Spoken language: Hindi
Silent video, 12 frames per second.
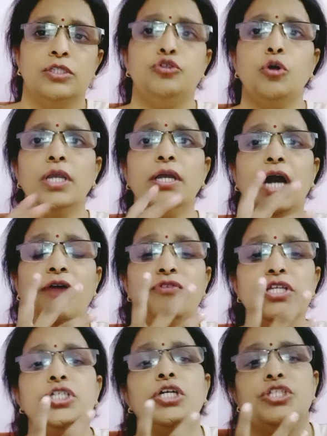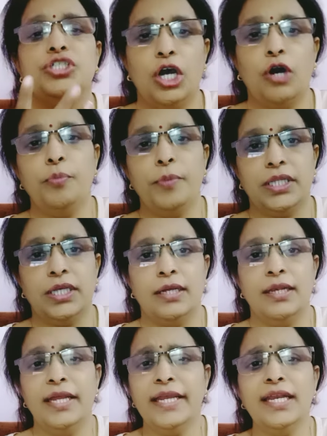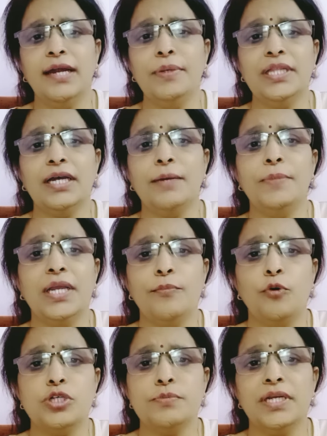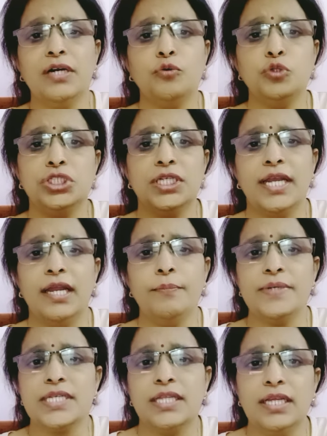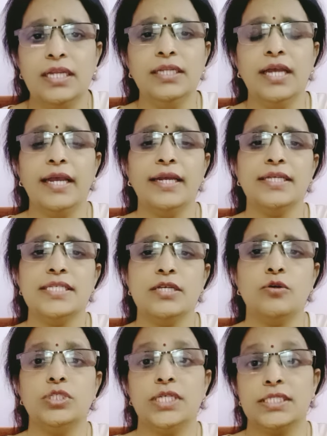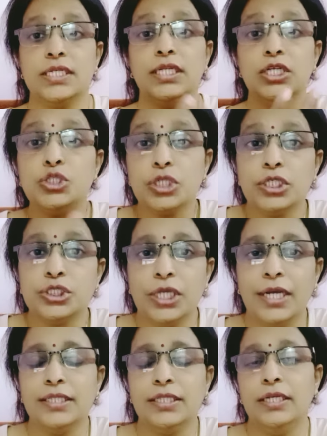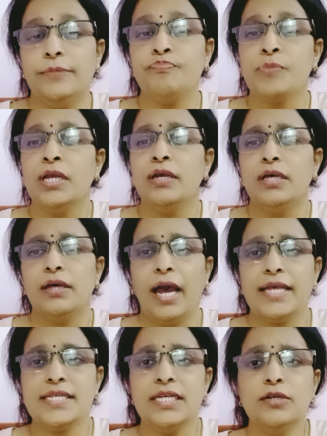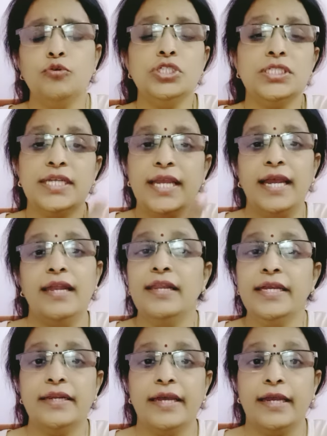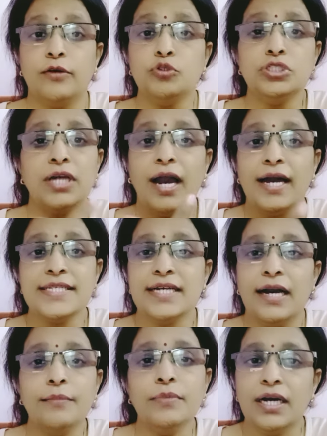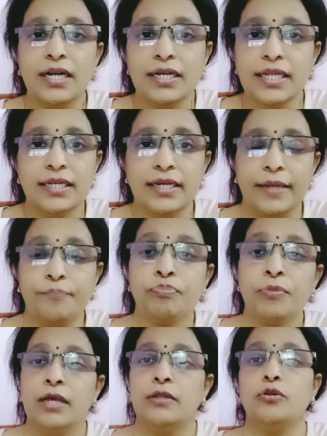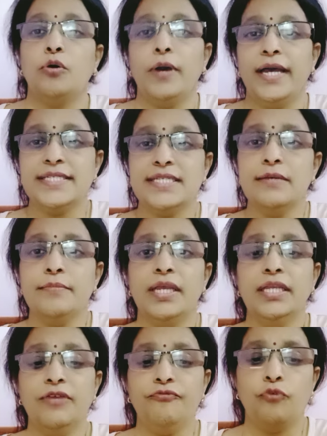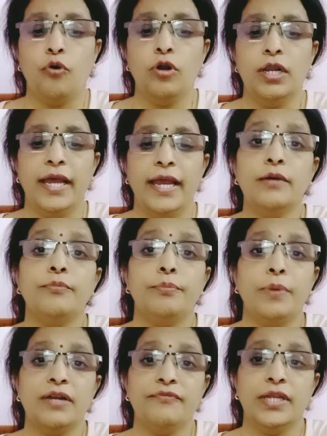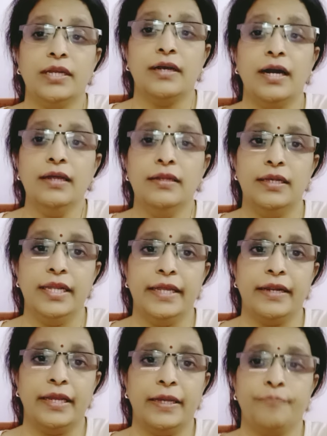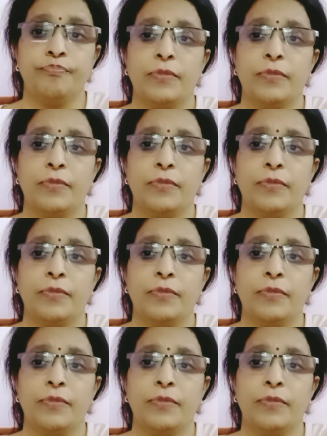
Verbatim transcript: जो कि काफ़ी चर्चाओं में थे लेकिन अभी तक बिग बॉस में इनका कुछ खेल पसंद ही नहीं आया किसी को जैसे इनकी चर्चाएं थी ऐसा ये कुछ खेल नहीं रहे हैं कुछ खास काम कर नहीं रहे हैं तो ऐसे में ये फोर लैख पर वीक का ले रहे हैं